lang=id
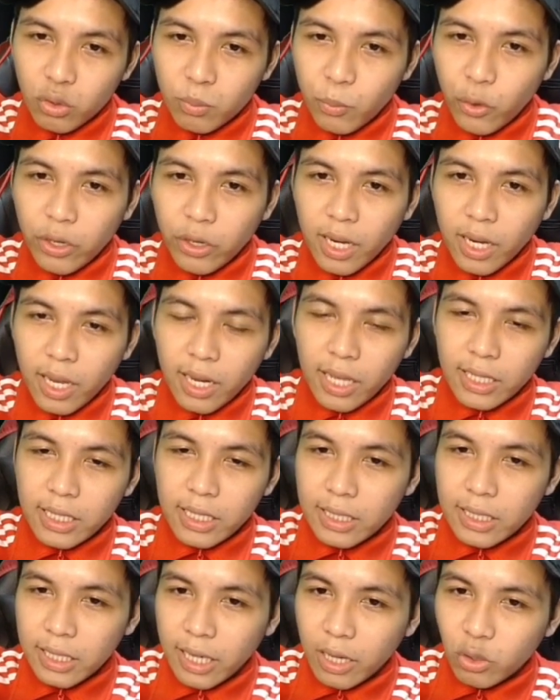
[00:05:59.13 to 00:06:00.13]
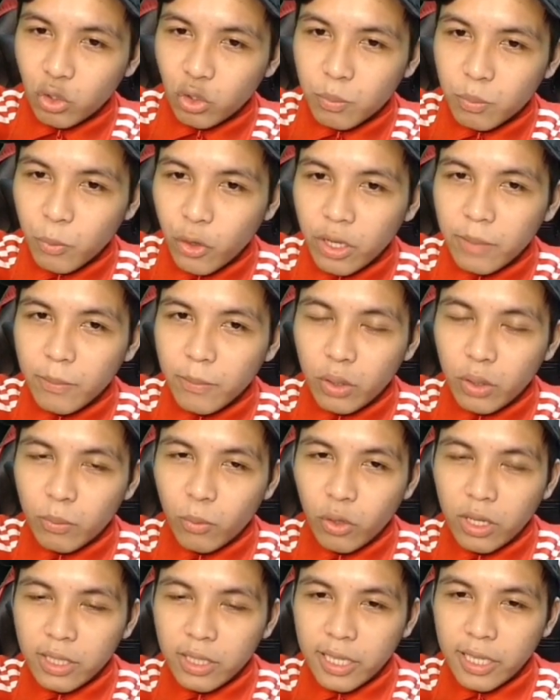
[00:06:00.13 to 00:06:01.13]
poin lah lagi 100 poin baru
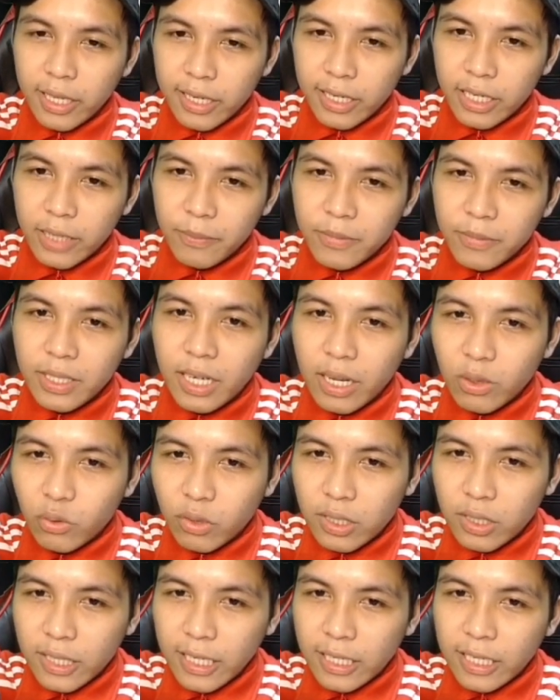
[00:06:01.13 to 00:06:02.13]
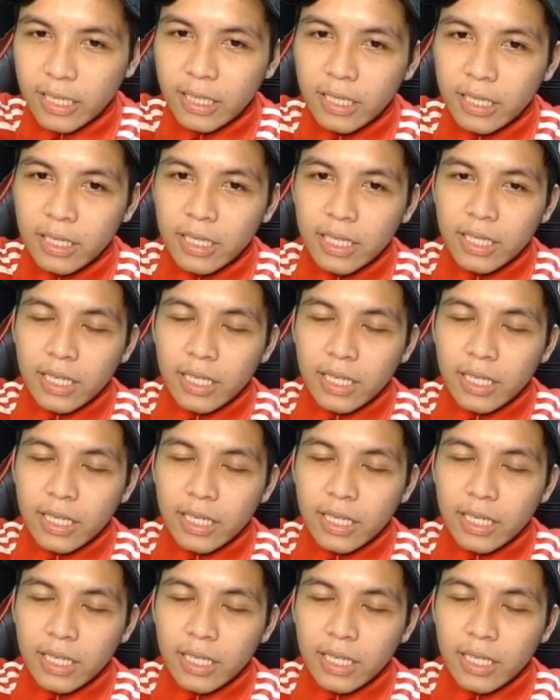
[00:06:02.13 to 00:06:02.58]
boleh saya redeem 100 ringgit.